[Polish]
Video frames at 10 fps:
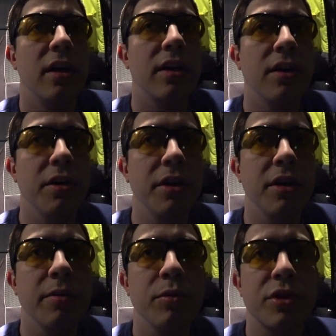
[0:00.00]
No
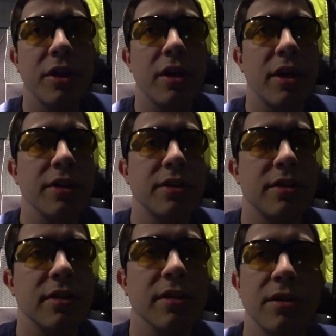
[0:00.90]
i muszę
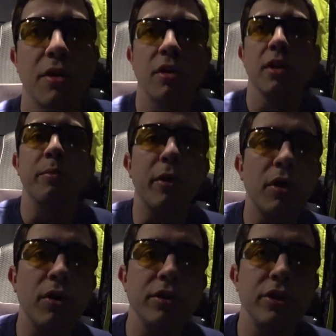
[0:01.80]
teraz y, trochę
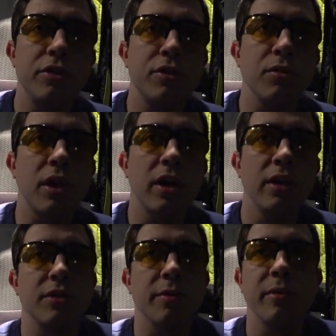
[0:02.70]
pochodzić
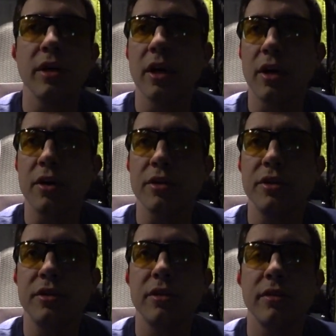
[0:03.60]
tutaj, żeby
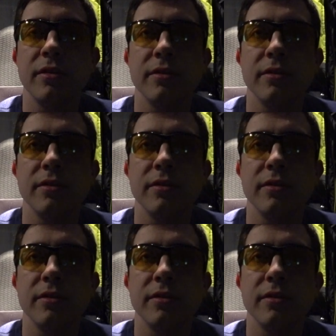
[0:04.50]
jakoś